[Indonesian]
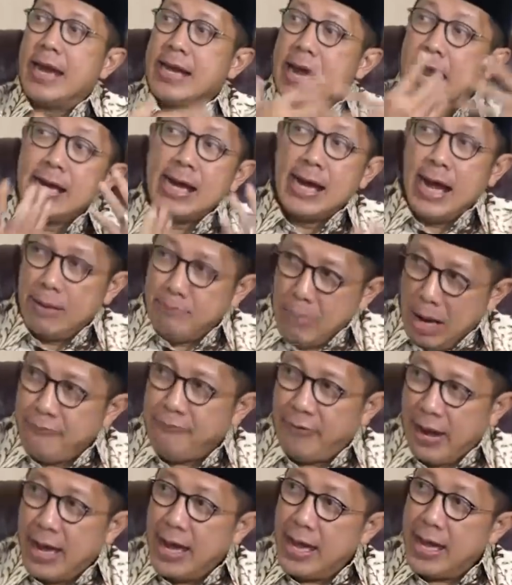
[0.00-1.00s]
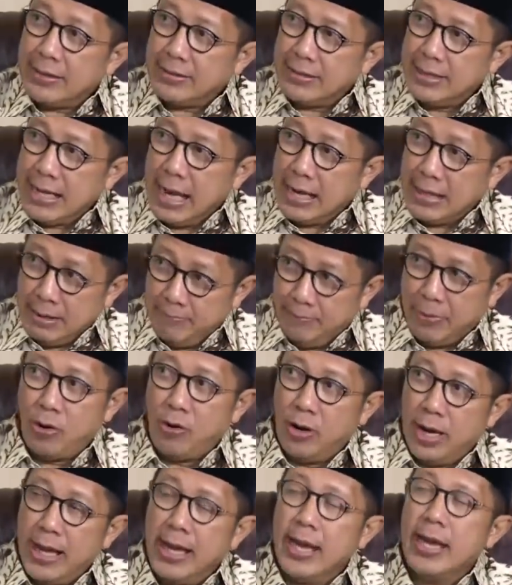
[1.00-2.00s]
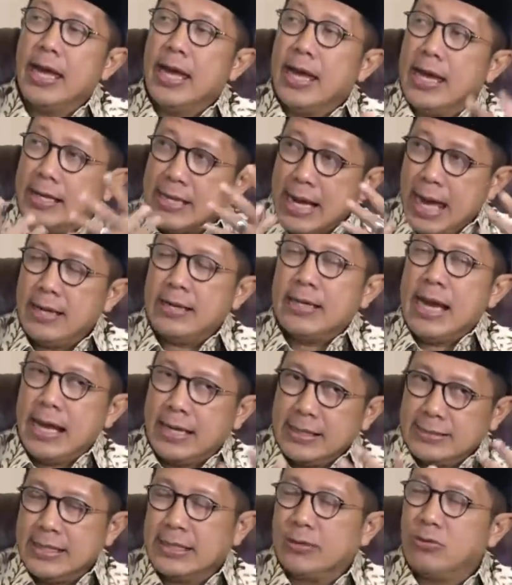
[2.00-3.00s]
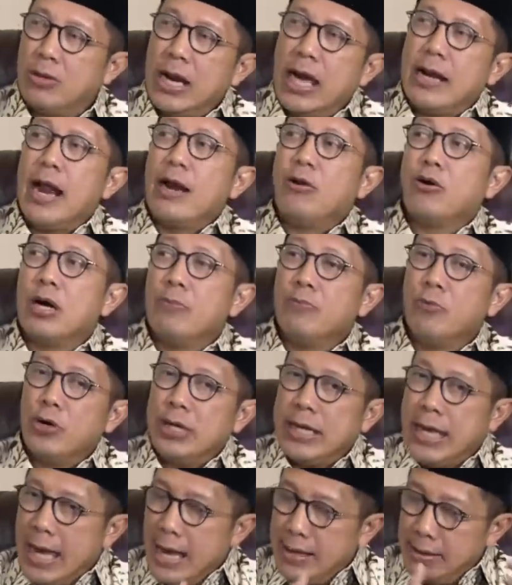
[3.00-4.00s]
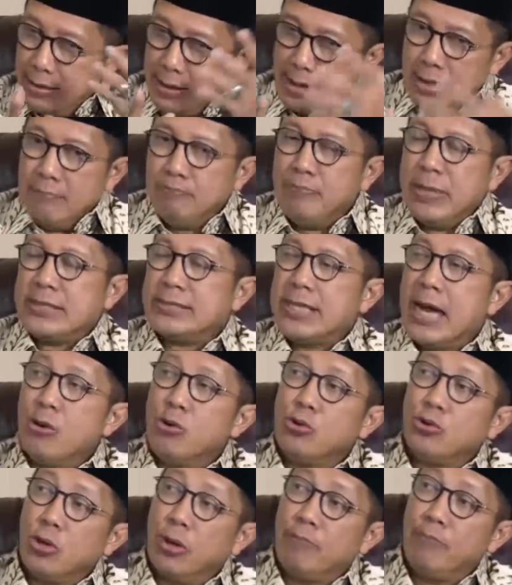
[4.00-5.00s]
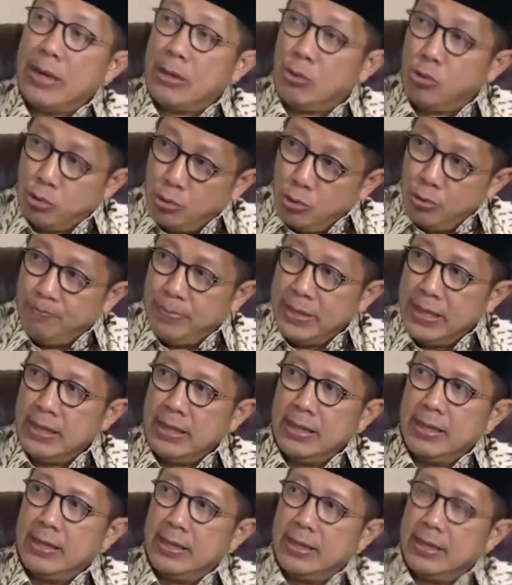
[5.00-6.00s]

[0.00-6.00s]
ada nilai manfaat ya. yang diperoleh ya. dan dari situlah lalu kemudian bisa untuk menutupi